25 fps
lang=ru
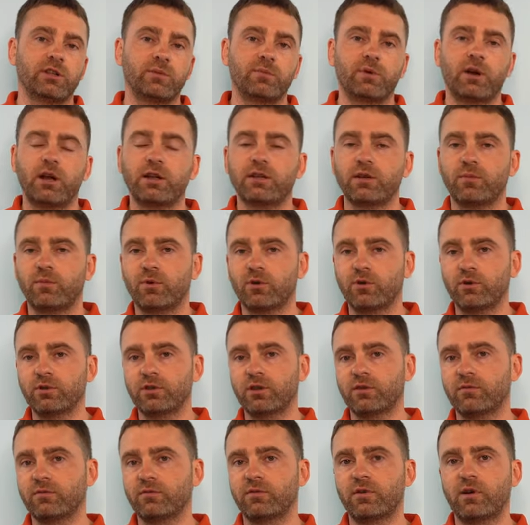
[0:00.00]
набирать
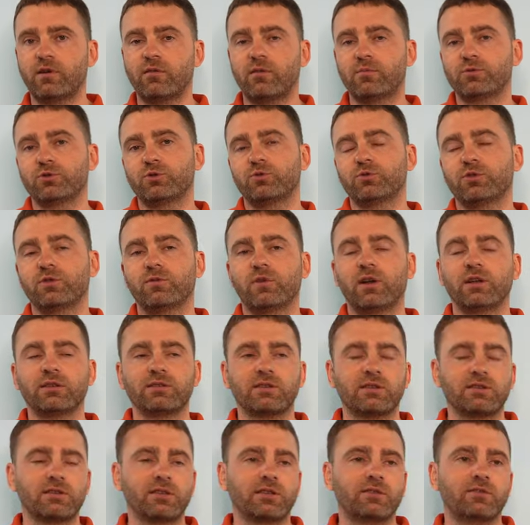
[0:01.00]
оборотов, я вообще
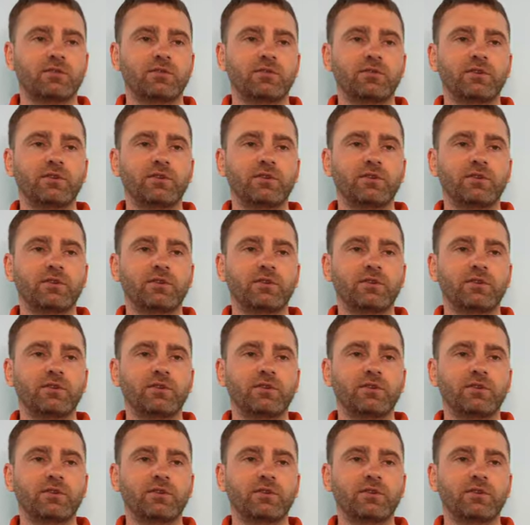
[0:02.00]
удивлялся с этого